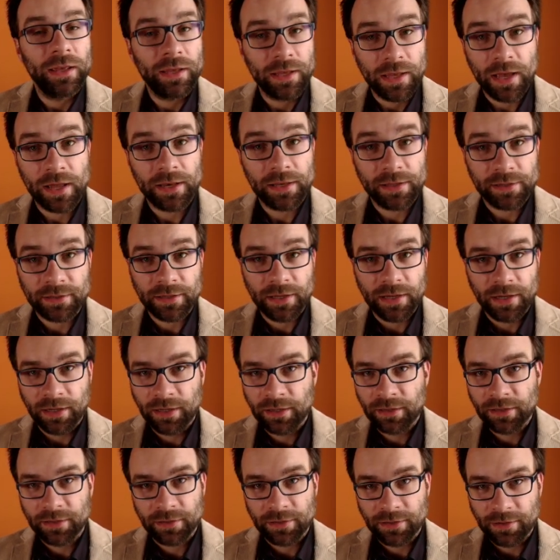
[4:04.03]
Ja, das
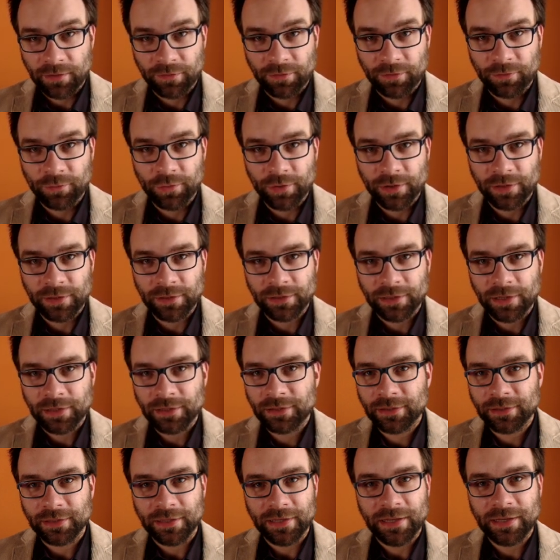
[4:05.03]
geht. Die
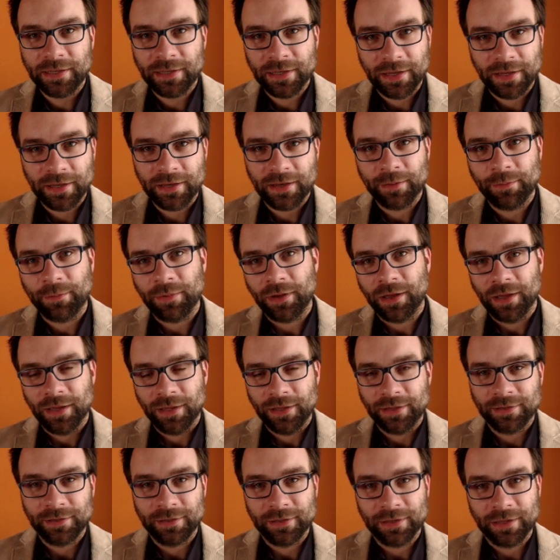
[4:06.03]
Foo-Instanz liegt ja in der
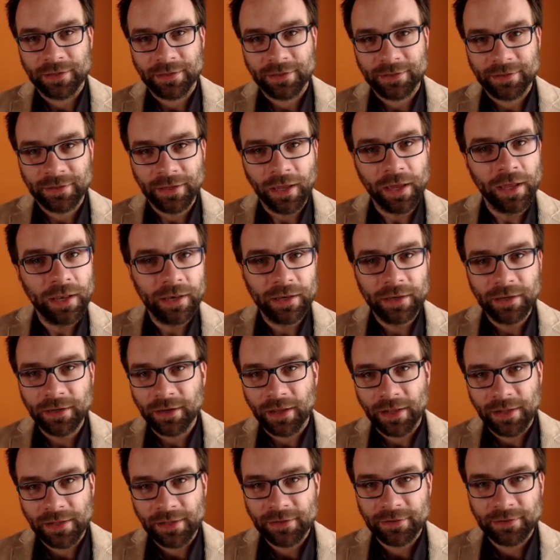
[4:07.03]
Bar-Instanz
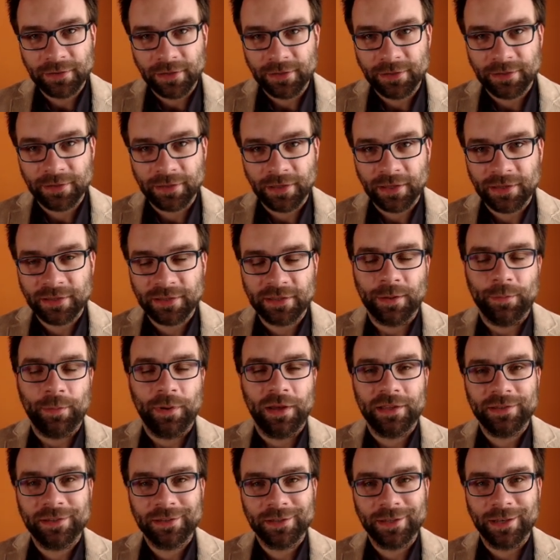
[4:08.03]
drin, als Instanz der
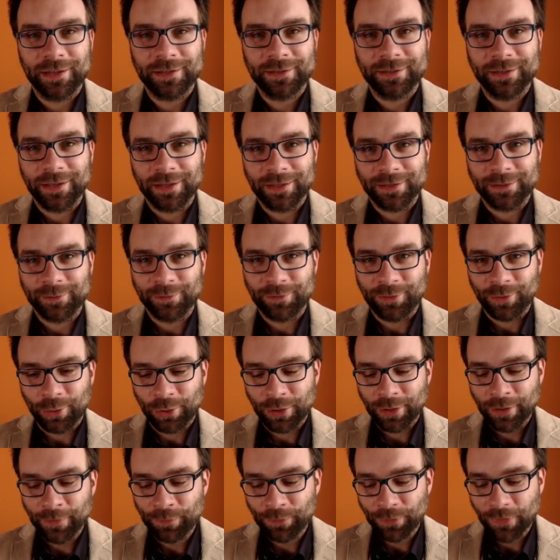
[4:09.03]
Basisklasse ganz
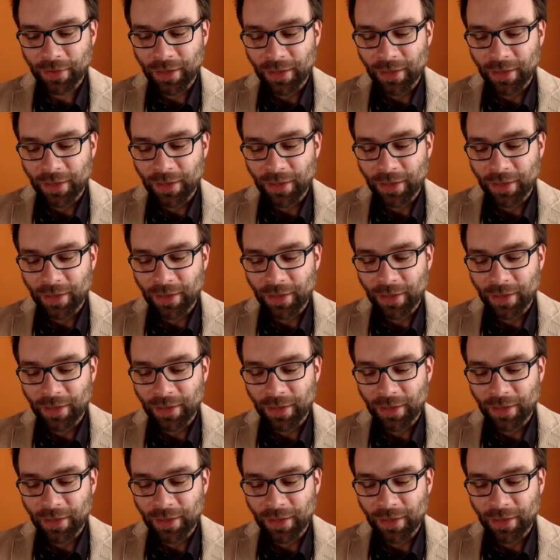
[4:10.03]
vorne.